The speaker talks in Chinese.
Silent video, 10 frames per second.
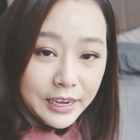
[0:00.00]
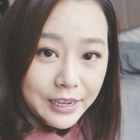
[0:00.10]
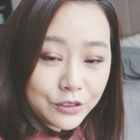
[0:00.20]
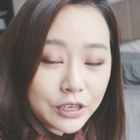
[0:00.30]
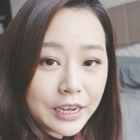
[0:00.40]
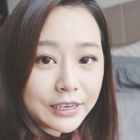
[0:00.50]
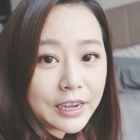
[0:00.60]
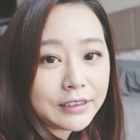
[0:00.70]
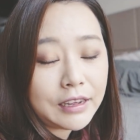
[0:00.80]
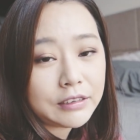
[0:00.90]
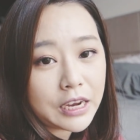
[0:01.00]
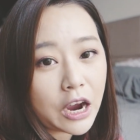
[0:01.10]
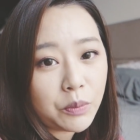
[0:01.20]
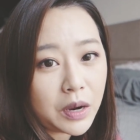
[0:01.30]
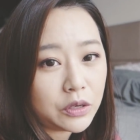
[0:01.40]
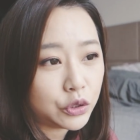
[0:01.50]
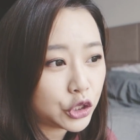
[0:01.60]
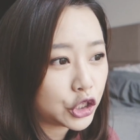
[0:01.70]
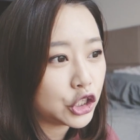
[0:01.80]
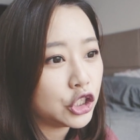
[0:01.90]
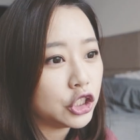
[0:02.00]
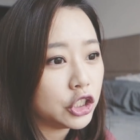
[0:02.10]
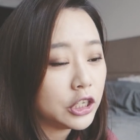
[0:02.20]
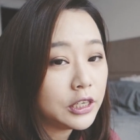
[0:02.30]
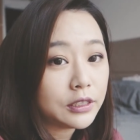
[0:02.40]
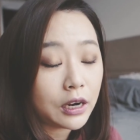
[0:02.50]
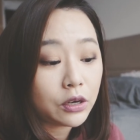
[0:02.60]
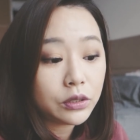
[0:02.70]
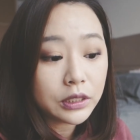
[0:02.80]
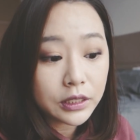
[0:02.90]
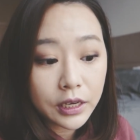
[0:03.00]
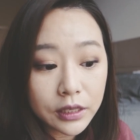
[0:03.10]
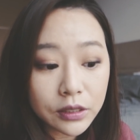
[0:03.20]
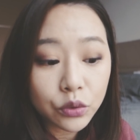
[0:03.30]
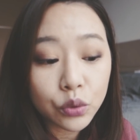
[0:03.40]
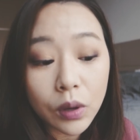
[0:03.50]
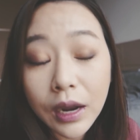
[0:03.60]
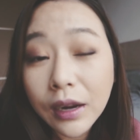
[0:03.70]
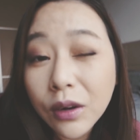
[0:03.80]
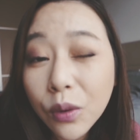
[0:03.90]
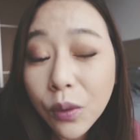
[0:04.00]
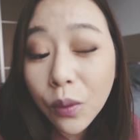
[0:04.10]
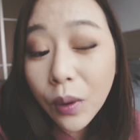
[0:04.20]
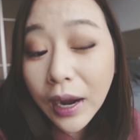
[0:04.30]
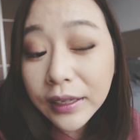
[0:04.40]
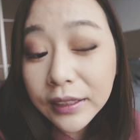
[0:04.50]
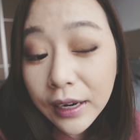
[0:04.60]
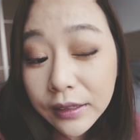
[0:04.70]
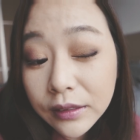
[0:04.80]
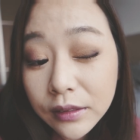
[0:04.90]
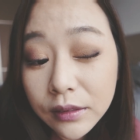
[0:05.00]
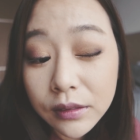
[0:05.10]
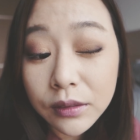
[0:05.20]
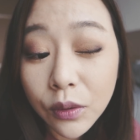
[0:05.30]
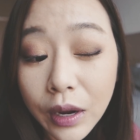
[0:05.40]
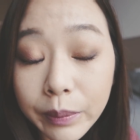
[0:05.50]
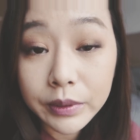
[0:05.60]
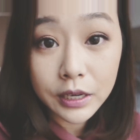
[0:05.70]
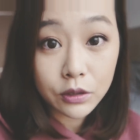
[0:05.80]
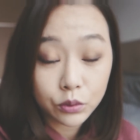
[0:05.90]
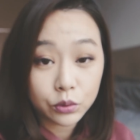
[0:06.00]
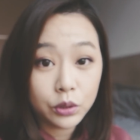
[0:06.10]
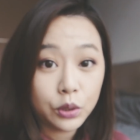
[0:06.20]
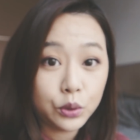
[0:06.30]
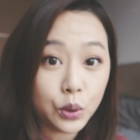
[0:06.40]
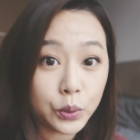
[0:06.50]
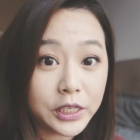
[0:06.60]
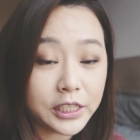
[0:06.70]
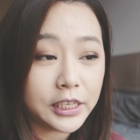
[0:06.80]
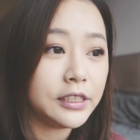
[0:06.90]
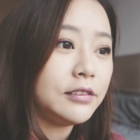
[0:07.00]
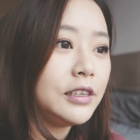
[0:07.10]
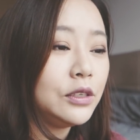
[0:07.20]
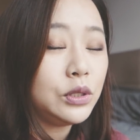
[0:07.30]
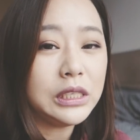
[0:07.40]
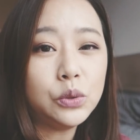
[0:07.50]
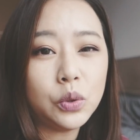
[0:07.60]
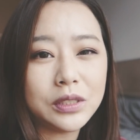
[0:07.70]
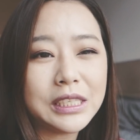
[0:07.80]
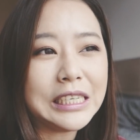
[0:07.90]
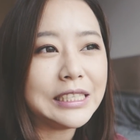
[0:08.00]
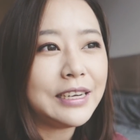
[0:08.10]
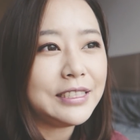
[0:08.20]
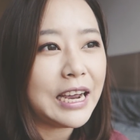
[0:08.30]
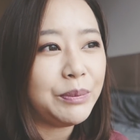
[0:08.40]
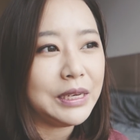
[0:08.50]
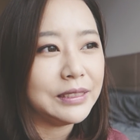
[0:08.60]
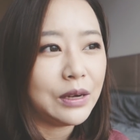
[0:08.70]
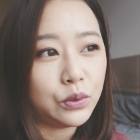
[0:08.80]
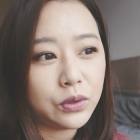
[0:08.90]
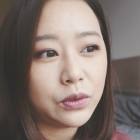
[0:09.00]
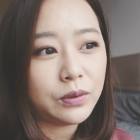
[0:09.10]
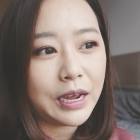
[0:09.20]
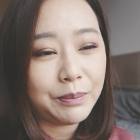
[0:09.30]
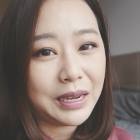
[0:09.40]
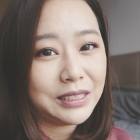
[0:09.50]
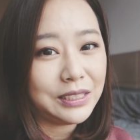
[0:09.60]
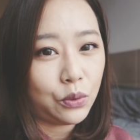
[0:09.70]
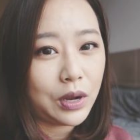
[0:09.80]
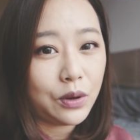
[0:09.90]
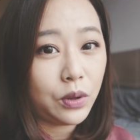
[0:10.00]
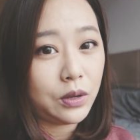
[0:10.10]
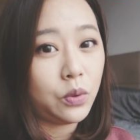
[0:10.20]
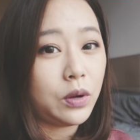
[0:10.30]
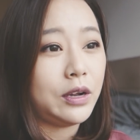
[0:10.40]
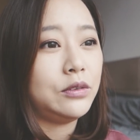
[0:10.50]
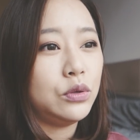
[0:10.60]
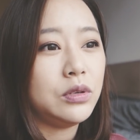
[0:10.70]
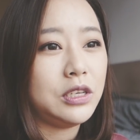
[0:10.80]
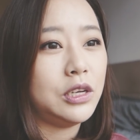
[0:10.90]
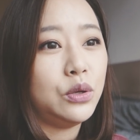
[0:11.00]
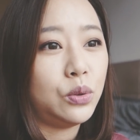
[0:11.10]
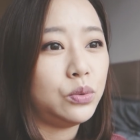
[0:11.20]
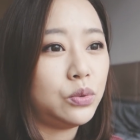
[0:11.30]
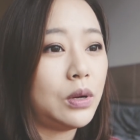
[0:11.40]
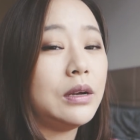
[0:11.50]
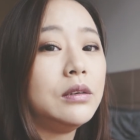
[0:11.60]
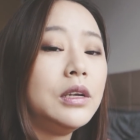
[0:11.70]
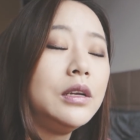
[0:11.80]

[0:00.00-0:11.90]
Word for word: 等下就来看到底好不好吃。然后今天的妆化这样子，化比较浓一点。其实我自己在家平常我都还蛮喜欢乱化，就是一些浓妆